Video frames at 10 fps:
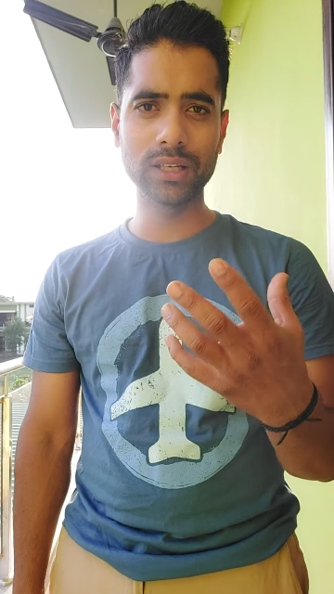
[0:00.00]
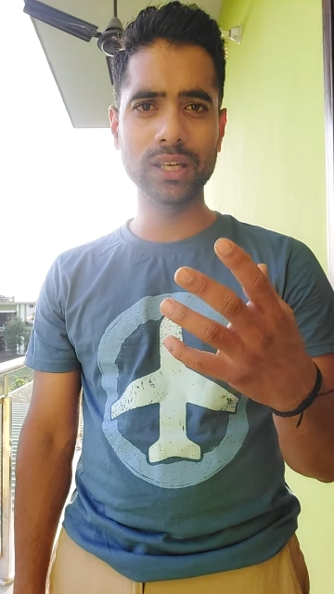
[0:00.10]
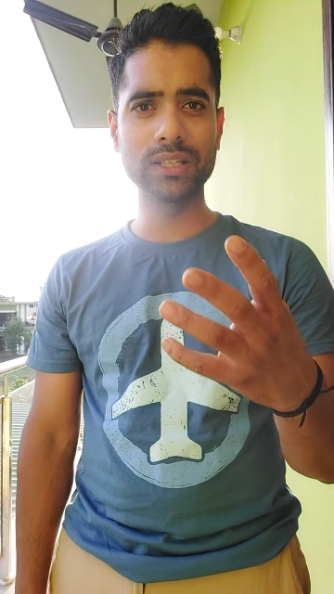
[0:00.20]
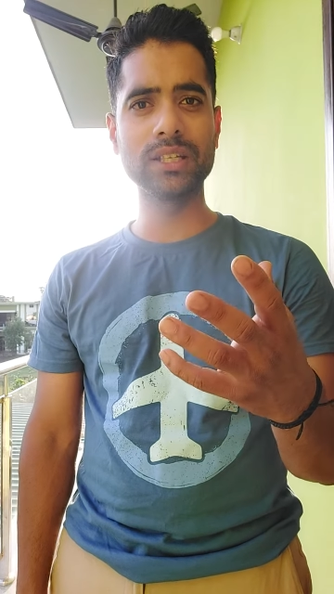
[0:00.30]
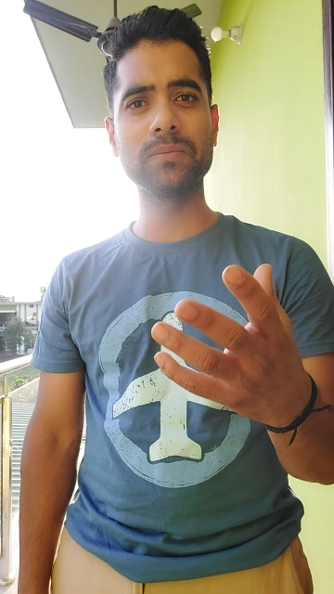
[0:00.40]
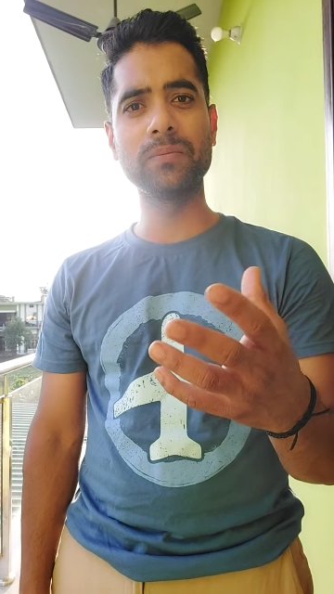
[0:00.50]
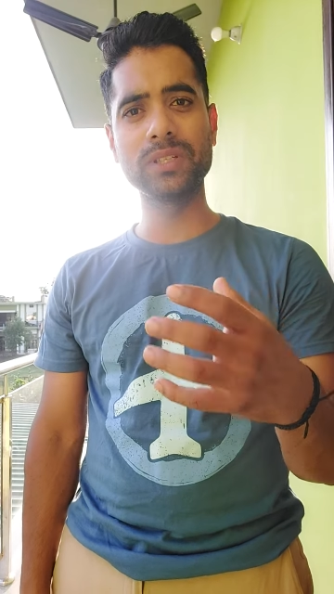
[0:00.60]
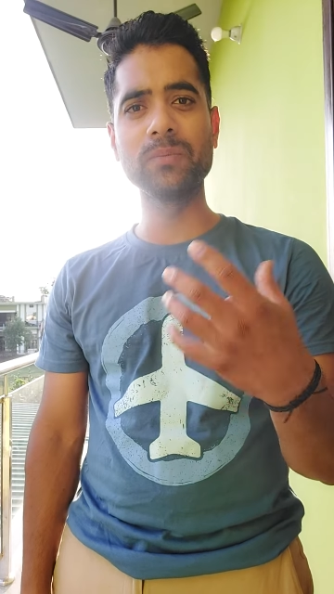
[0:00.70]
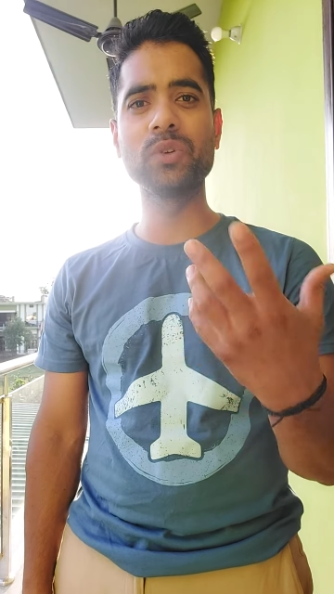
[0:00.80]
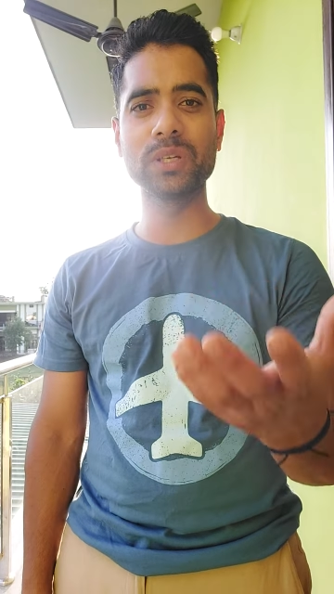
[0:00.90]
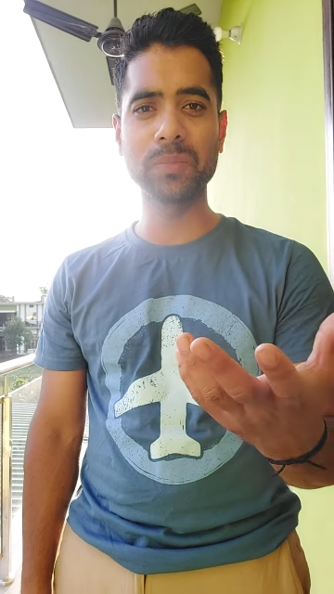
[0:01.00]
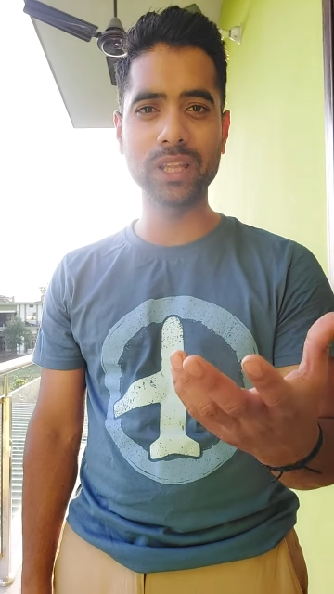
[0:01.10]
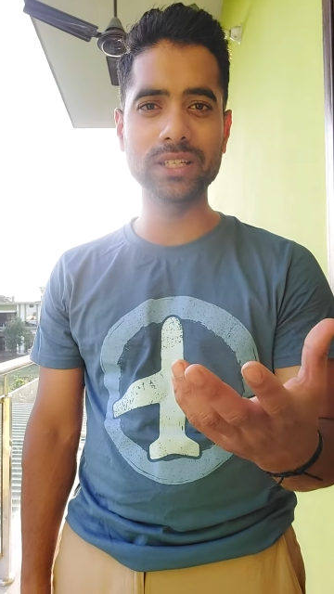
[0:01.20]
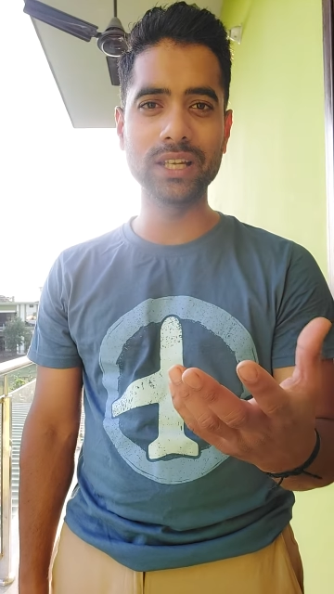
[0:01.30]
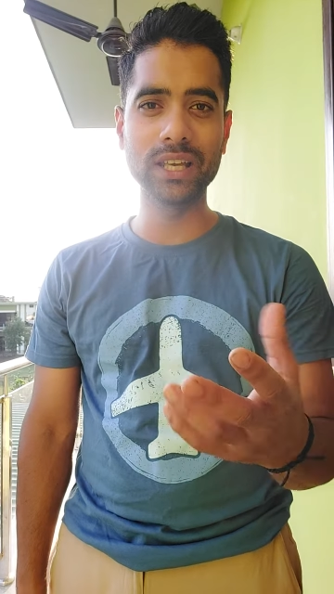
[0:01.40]
ये चीज़ जब मुझे
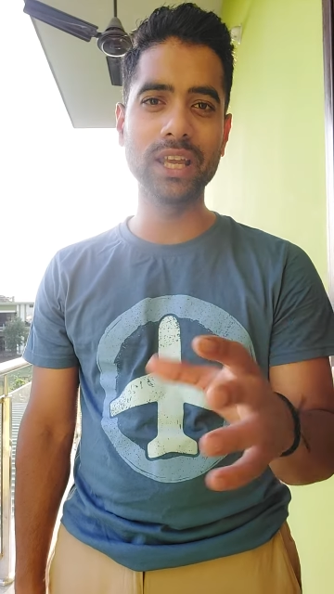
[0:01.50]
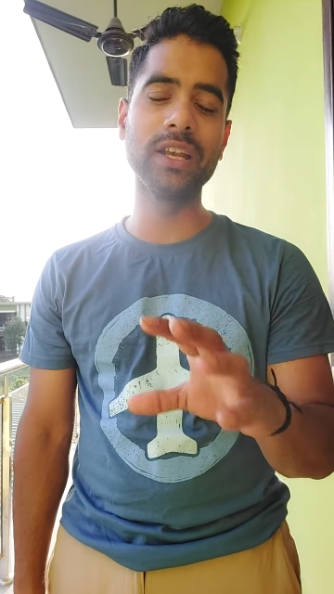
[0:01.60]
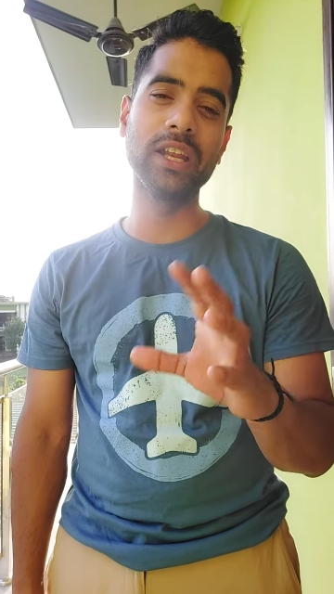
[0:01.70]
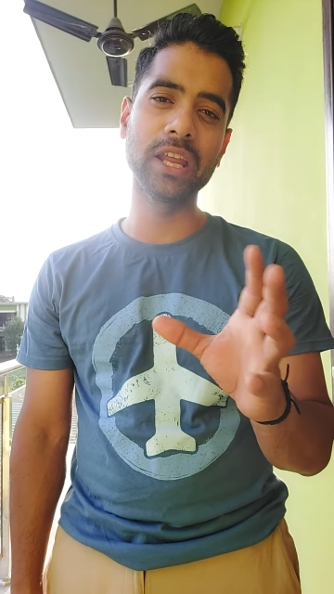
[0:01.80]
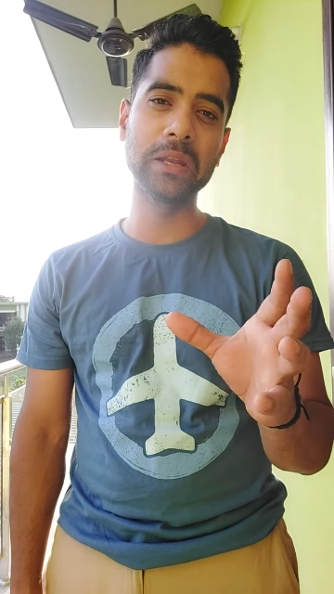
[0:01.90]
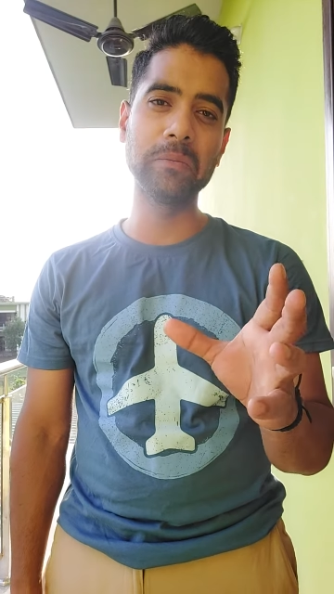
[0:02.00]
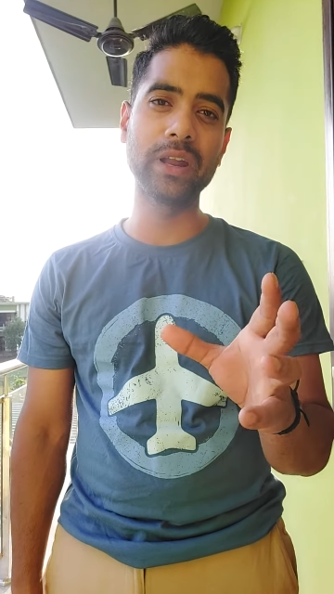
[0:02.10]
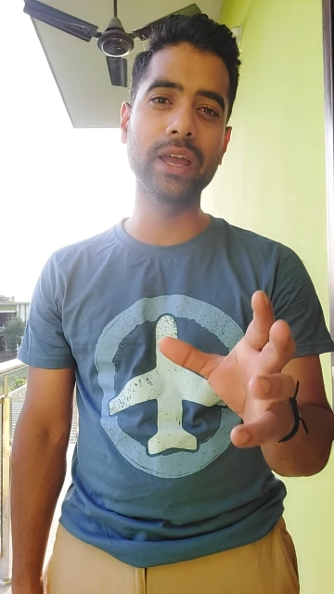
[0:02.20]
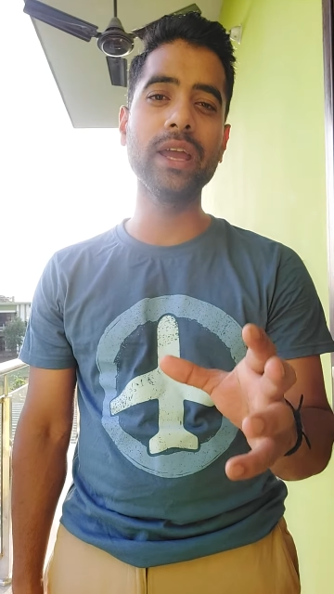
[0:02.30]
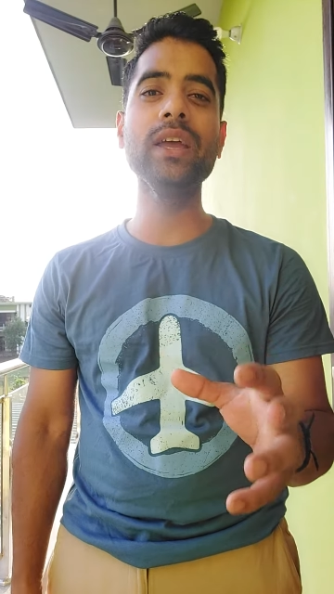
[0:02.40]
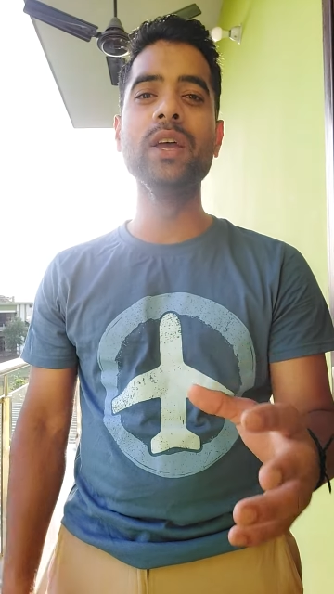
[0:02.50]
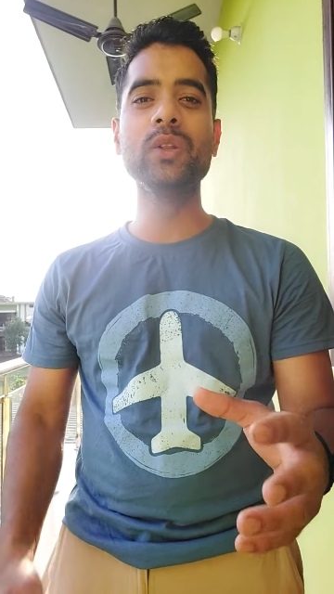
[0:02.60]
पता चली कि एट्टी नाइन नंबर आए हैं